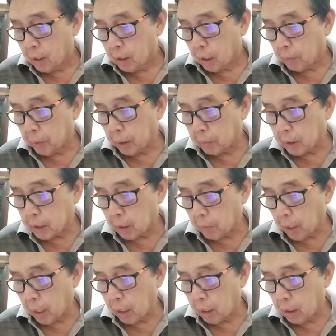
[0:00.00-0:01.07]
na pag
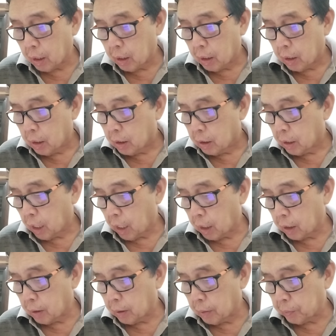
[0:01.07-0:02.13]
masama na
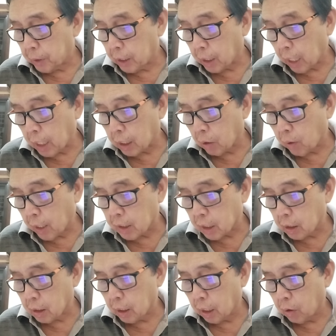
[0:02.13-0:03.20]
ang pinagagawa sa
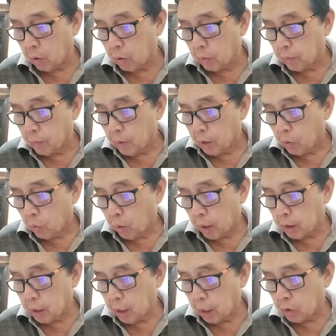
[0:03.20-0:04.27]
kanila,
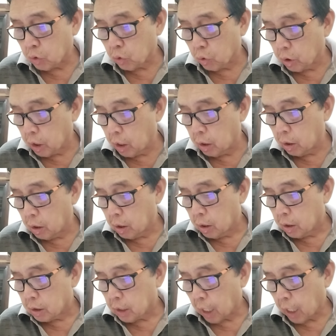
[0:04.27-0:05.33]
wag nilang sundin.
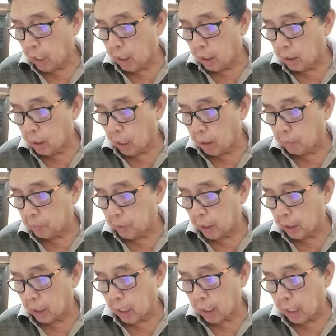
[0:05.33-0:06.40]
Sayang lang
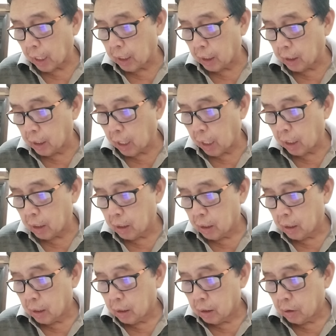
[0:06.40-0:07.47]
pinag-aralan nila.
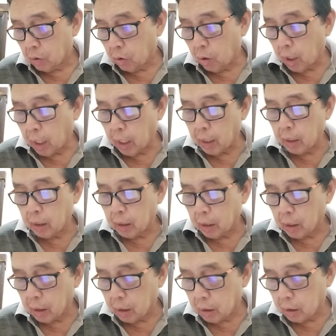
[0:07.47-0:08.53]
Oo nga eh.
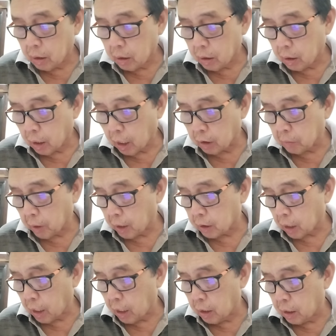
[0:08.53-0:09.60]
At mga
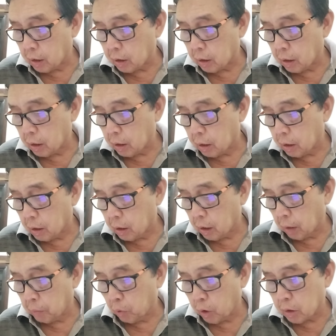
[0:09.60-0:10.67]
training
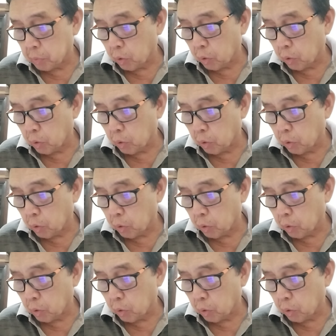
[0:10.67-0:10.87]
na buwis